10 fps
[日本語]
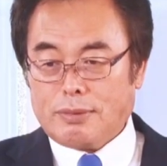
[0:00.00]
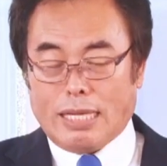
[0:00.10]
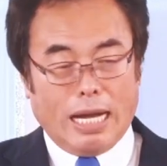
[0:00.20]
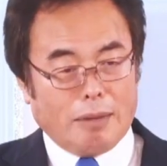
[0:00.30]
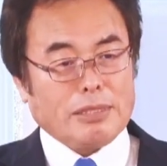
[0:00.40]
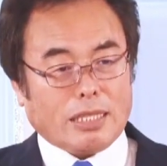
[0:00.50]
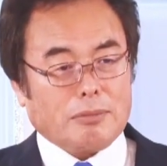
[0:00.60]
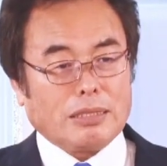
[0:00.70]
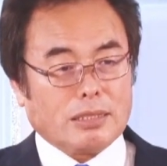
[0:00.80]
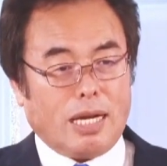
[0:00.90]
雨できま
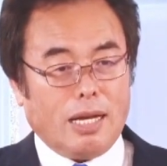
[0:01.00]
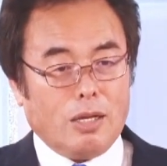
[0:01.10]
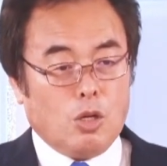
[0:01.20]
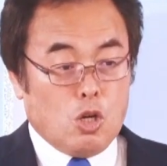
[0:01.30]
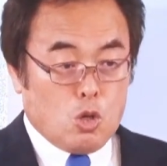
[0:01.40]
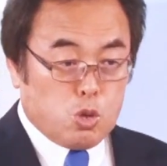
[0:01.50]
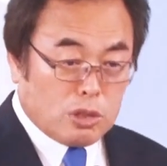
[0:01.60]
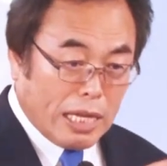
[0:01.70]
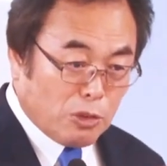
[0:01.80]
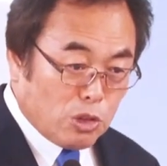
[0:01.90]
すか普
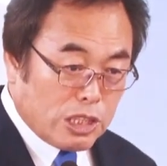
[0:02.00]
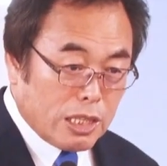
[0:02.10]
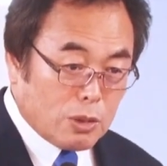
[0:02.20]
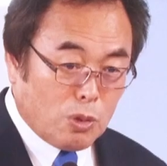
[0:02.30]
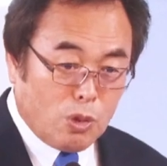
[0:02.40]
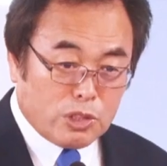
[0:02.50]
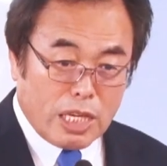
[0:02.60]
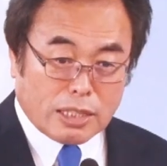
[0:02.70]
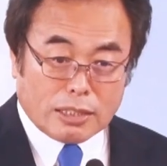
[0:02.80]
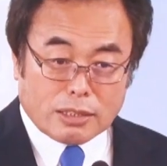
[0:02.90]
段の信仰生
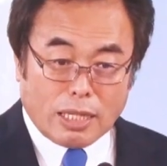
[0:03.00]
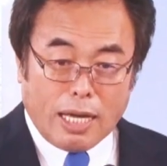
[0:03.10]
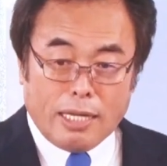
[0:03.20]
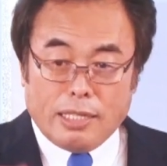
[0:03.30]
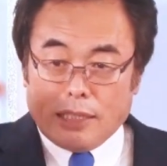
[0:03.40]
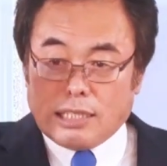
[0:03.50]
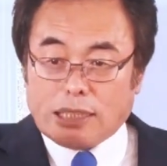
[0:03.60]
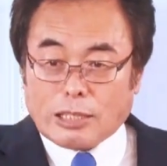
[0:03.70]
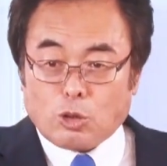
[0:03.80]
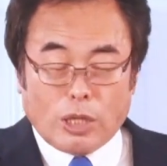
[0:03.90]
活がい
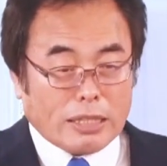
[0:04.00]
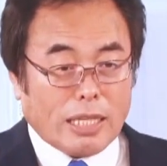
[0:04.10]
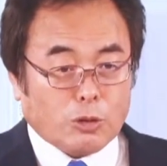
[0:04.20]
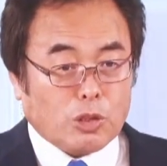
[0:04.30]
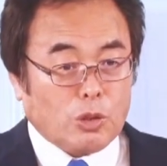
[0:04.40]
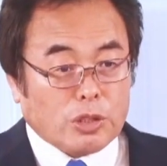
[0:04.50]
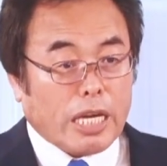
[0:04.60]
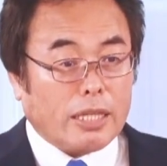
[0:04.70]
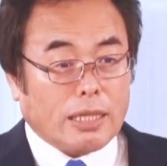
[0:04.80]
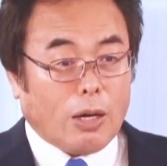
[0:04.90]
ざとなった時の
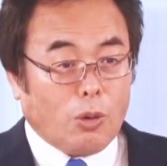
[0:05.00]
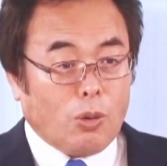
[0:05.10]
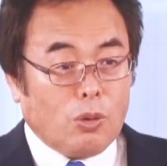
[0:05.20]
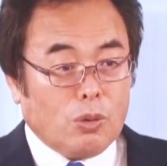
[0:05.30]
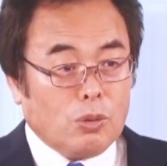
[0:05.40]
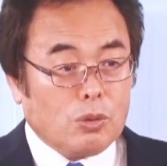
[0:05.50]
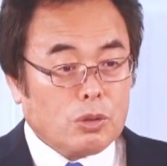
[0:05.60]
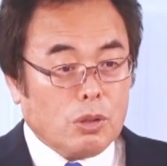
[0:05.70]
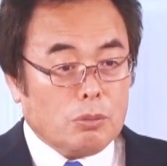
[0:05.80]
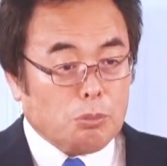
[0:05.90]
結果を
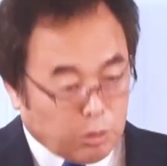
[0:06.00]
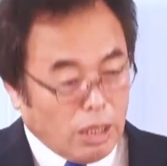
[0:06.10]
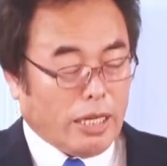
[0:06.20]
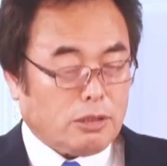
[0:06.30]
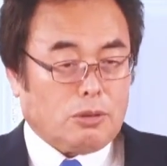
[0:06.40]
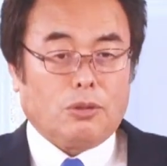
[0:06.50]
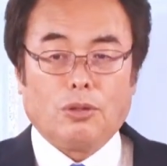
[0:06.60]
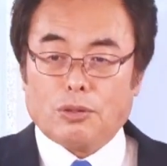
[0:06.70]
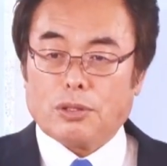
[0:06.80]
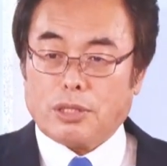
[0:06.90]
もたらす
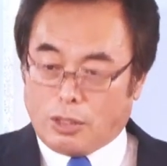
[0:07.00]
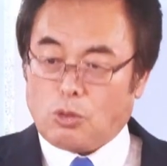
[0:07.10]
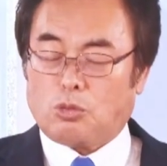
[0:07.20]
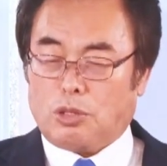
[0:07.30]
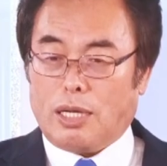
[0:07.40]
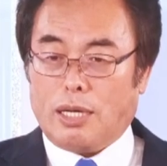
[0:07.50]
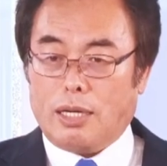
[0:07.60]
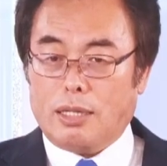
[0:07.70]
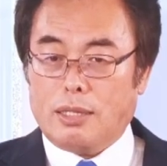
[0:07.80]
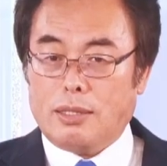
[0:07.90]
の結局は
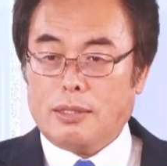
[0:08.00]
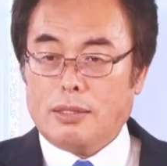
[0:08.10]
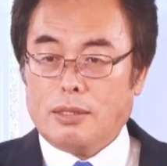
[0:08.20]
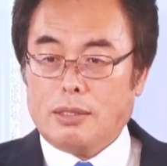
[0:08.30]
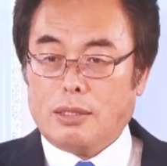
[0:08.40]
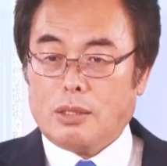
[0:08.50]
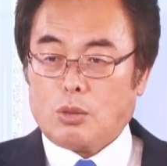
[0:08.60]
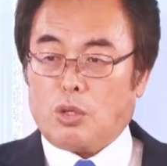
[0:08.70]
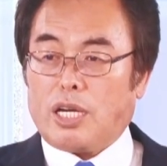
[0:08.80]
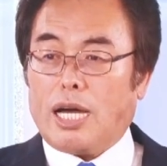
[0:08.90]

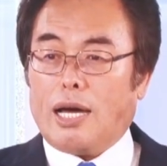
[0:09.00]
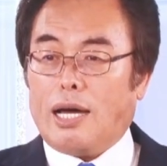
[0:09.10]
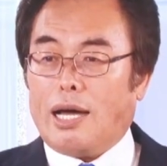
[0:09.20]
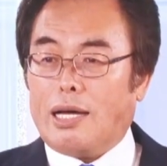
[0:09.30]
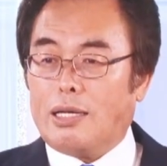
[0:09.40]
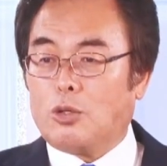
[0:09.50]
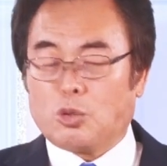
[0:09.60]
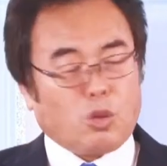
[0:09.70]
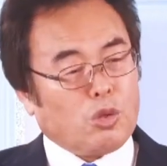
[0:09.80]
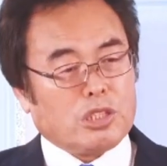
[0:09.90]
これが
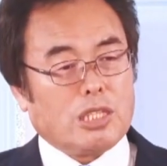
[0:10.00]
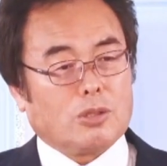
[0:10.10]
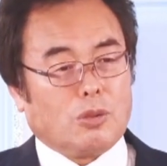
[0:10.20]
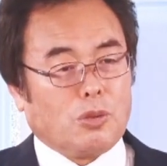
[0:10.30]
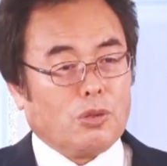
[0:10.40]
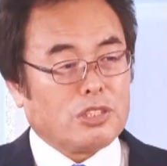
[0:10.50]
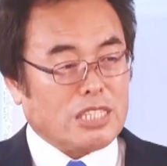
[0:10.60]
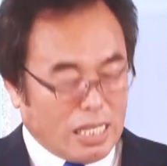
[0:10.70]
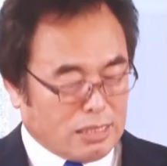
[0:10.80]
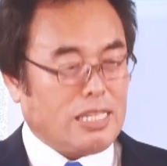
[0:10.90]
ロットの信仰の
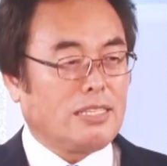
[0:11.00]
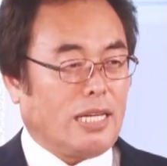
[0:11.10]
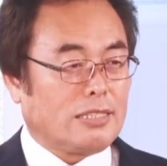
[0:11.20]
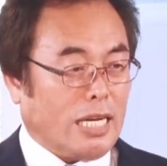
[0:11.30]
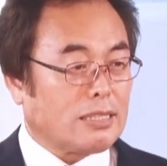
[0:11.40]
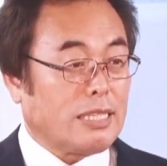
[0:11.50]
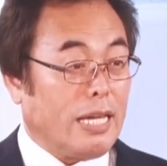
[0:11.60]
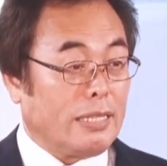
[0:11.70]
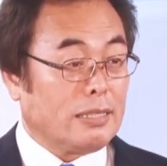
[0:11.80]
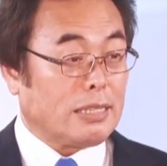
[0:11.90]
着点なん着
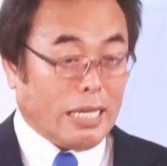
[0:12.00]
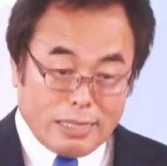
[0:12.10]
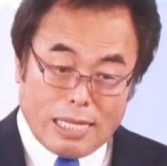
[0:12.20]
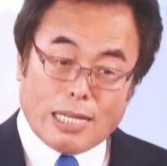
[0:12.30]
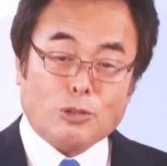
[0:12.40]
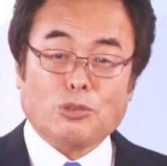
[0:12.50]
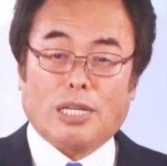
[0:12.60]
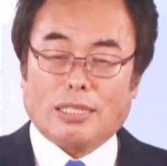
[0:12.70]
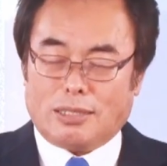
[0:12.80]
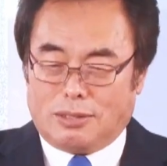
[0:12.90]
点チャンネなどこな
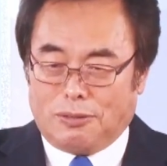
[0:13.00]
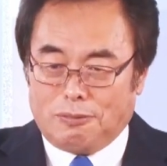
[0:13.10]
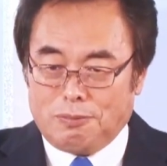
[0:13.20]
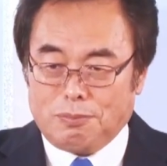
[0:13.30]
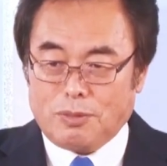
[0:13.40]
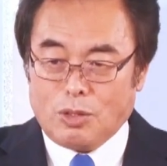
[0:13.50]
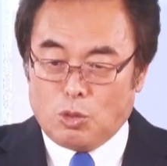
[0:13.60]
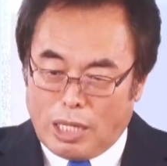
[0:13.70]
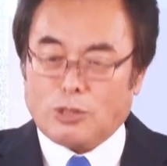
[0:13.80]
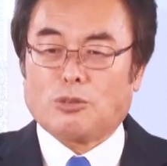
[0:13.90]
んですよ
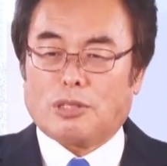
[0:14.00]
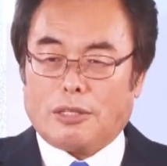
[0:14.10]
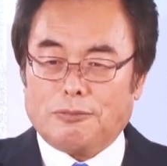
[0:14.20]
弱いどこなん